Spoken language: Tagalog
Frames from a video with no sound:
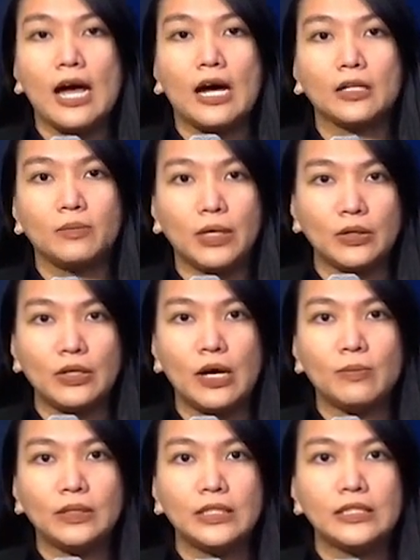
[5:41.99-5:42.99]
At meron
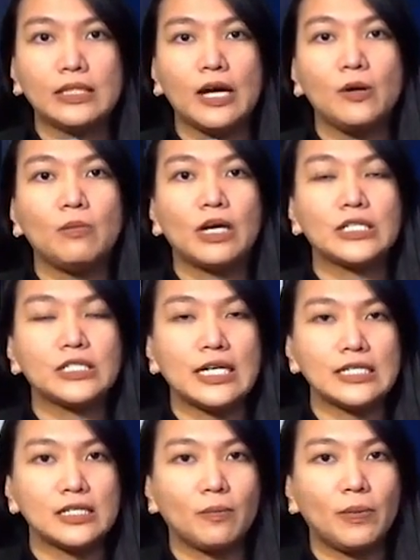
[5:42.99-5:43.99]
lamang din tayo mga
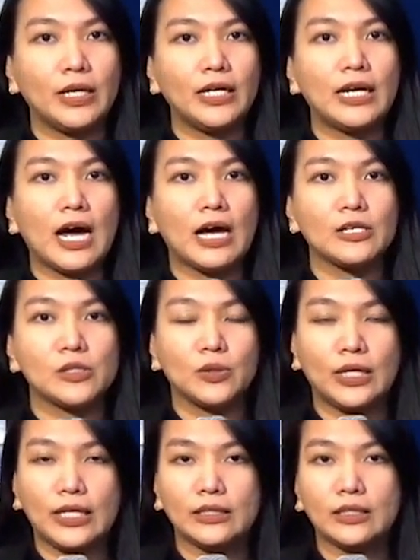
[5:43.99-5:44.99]
chance pa rin ng
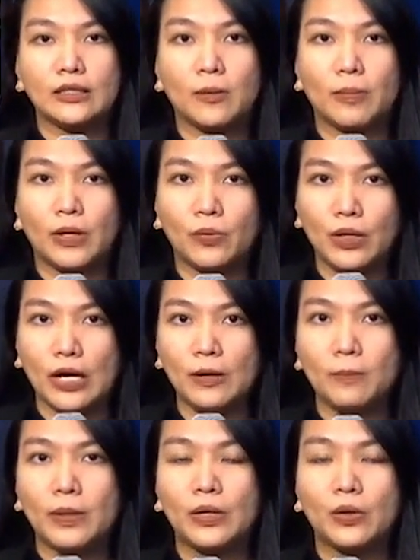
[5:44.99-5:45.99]
isolated na
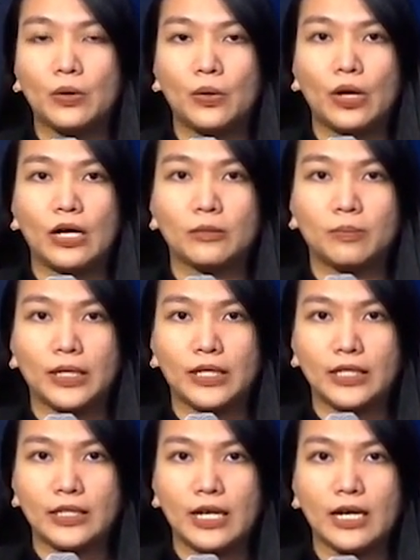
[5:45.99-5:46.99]
pag-ulan, pagkulog at
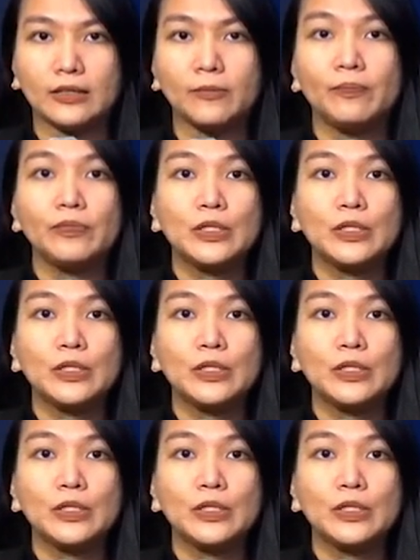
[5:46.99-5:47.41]
pagkidlat